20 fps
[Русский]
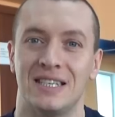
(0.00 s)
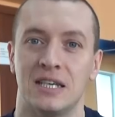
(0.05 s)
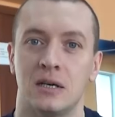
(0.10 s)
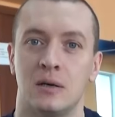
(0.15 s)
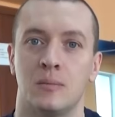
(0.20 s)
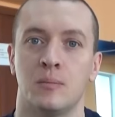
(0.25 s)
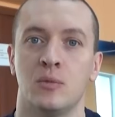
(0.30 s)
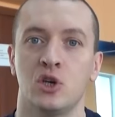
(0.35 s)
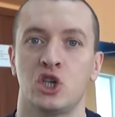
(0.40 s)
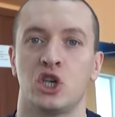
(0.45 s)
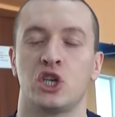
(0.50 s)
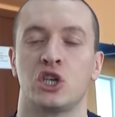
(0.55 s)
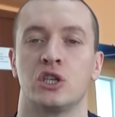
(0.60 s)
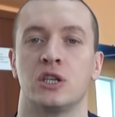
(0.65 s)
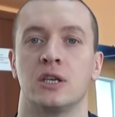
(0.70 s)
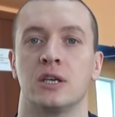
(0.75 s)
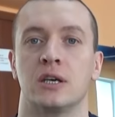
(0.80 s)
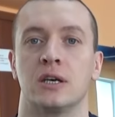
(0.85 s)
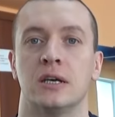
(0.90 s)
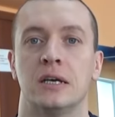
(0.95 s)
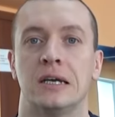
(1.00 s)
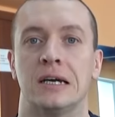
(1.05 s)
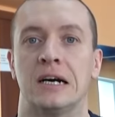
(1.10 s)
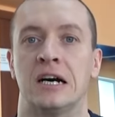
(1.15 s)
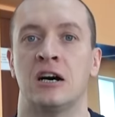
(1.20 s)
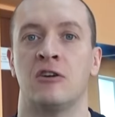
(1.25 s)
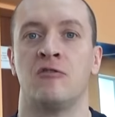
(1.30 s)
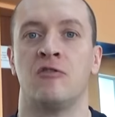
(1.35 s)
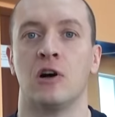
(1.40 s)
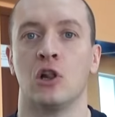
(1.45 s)
те мышечные
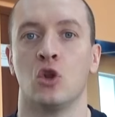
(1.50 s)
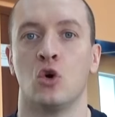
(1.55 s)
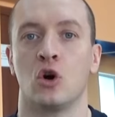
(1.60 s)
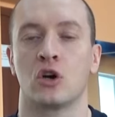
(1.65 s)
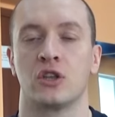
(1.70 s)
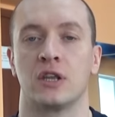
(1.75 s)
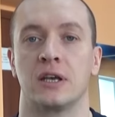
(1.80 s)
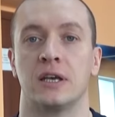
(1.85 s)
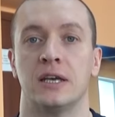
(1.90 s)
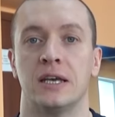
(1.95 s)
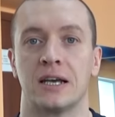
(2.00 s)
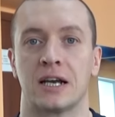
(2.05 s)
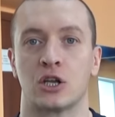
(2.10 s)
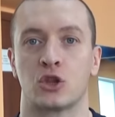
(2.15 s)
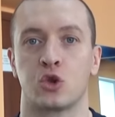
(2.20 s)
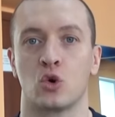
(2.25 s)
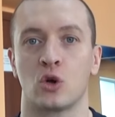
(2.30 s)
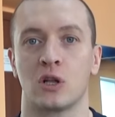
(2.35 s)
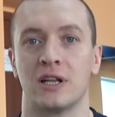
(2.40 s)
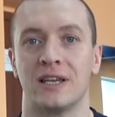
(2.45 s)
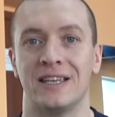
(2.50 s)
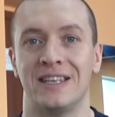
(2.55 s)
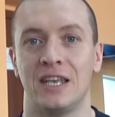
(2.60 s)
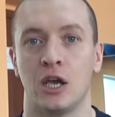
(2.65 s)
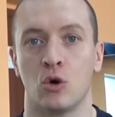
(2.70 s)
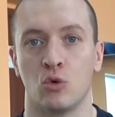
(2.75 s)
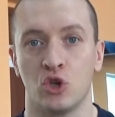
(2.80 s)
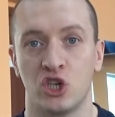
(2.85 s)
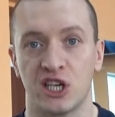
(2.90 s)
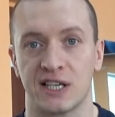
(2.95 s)
а, волокна, которые
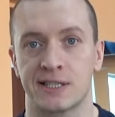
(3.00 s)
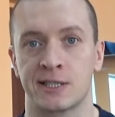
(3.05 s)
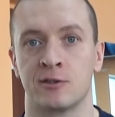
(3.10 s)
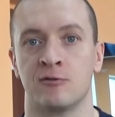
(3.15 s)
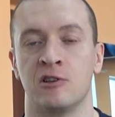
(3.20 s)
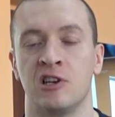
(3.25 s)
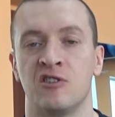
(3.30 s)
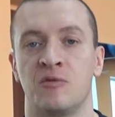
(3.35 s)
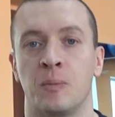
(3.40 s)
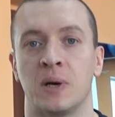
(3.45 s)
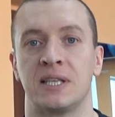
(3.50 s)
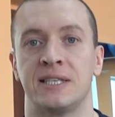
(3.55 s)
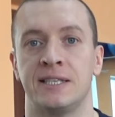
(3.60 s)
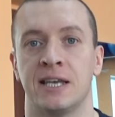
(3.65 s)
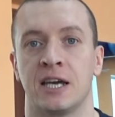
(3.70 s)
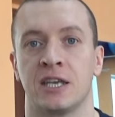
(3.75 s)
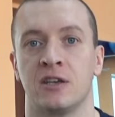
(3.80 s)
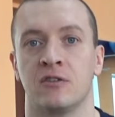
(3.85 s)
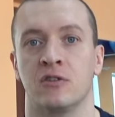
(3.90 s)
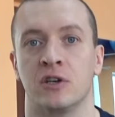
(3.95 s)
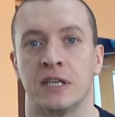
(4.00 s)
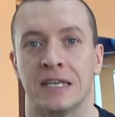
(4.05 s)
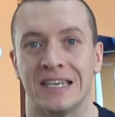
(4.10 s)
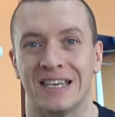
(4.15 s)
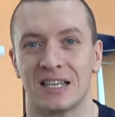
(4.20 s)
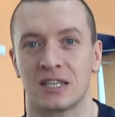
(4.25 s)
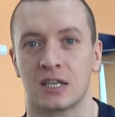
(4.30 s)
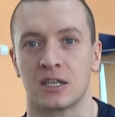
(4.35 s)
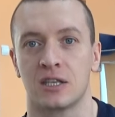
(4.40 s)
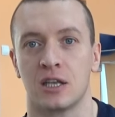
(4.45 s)
не участвовали в подтягивании.
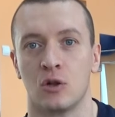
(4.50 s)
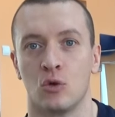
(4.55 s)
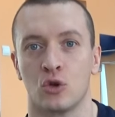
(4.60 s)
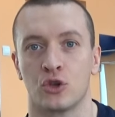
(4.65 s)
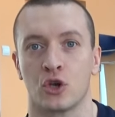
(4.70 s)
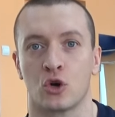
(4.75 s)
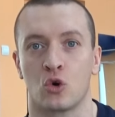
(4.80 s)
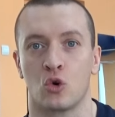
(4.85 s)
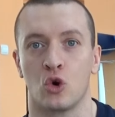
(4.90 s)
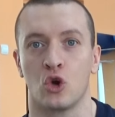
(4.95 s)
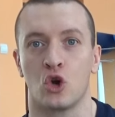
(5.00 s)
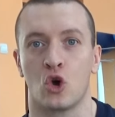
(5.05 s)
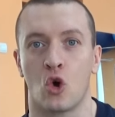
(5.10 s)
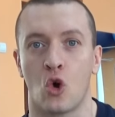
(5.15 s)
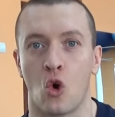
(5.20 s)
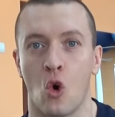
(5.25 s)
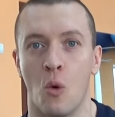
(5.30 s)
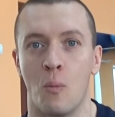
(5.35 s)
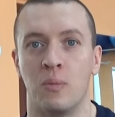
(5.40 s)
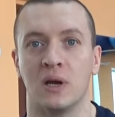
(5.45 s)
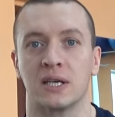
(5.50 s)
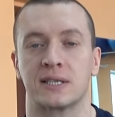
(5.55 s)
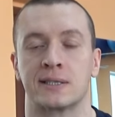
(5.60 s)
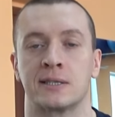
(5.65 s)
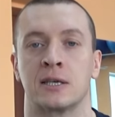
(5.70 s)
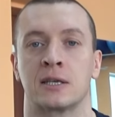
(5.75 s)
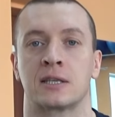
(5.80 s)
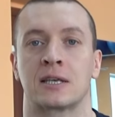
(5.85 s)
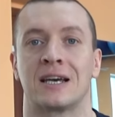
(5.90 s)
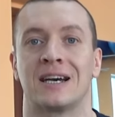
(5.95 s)
И это дало такой
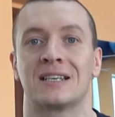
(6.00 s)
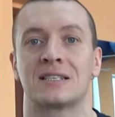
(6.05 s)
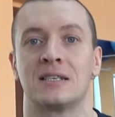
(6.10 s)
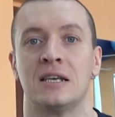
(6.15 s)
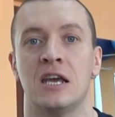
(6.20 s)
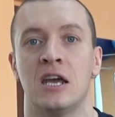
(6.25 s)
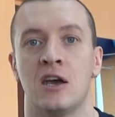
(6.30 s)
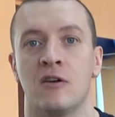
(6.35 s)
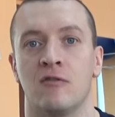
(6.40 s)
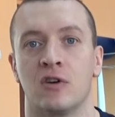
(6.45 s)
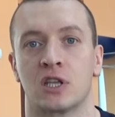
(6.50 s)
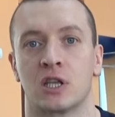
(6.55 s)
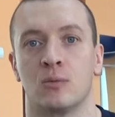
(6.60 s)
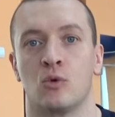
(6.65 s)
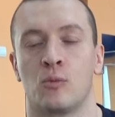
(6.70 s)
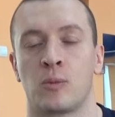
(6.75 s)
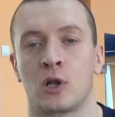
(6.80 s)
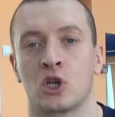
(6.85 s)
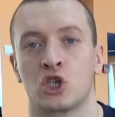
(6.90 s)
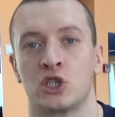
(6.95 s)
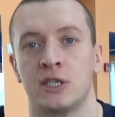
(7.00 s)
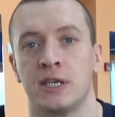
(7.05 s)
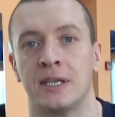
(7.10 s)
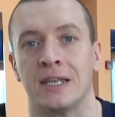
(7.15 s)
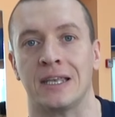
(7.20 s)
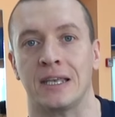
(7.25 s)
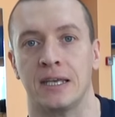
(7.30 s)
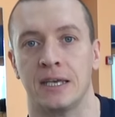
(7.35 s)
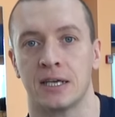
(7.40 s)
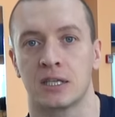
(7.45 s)
комплексный отказ в этом
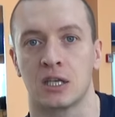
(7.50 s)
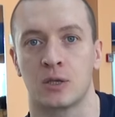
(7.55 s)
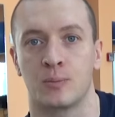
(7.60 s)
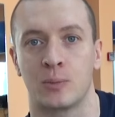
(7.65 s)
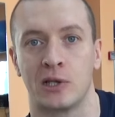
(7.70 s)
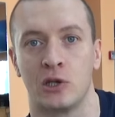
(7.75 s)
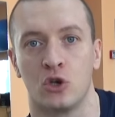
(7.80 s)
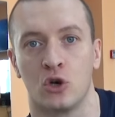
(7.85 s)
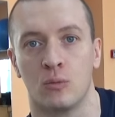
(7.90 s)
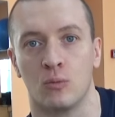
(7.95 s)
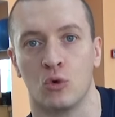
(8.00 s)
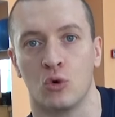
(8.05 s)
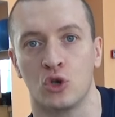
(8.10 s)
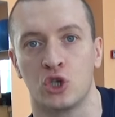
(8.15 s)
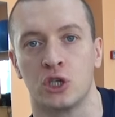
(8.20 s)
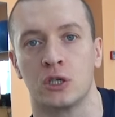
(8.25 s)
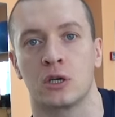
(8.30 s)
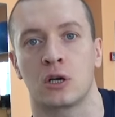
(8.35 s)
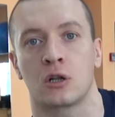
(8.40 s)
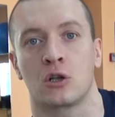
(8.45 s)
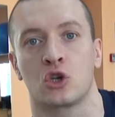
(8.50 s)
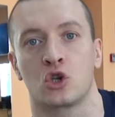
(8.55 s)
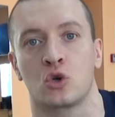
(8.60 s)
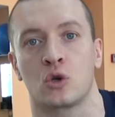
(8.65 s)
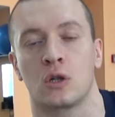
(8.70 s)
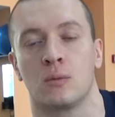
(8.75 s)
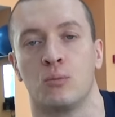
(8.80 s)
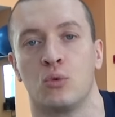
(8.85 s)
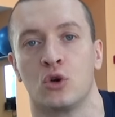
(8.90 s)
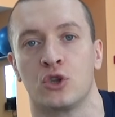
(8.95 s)
упражнении. И этот прием очень
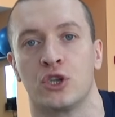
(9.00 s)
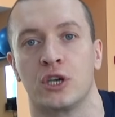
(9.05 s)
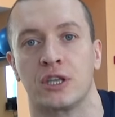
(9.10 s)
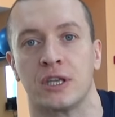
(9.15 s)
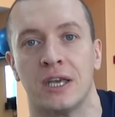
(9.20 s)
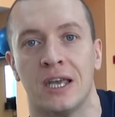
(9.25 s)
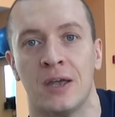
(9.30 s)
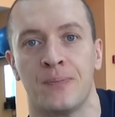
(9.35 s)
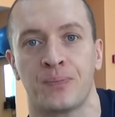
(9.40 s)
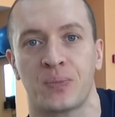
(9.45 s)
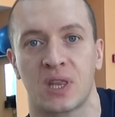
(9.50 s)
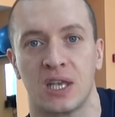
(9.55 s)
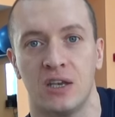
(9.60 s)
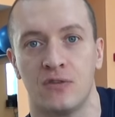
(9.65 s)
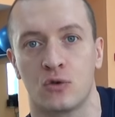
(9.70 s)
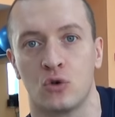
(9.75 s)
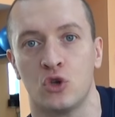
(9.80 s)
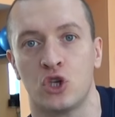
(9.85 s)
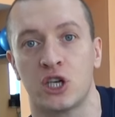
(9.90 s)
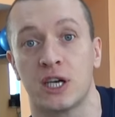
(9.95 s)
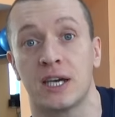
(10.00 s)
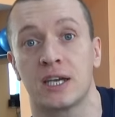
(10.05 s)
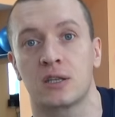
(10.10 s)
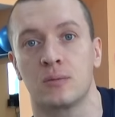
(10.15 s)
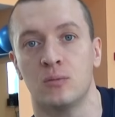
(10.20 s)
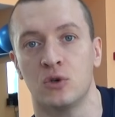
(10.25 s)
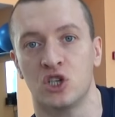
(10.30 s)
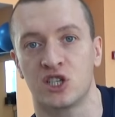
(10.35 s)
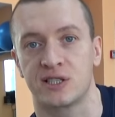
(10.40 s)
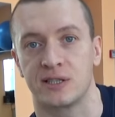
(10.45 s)
хорошо работает и
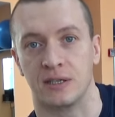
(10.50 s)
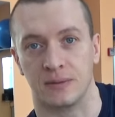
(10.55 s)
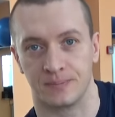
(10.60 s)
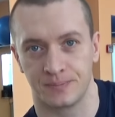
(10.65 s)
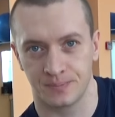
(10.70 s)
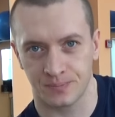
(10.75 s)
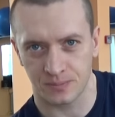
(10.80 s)
включает мышцы.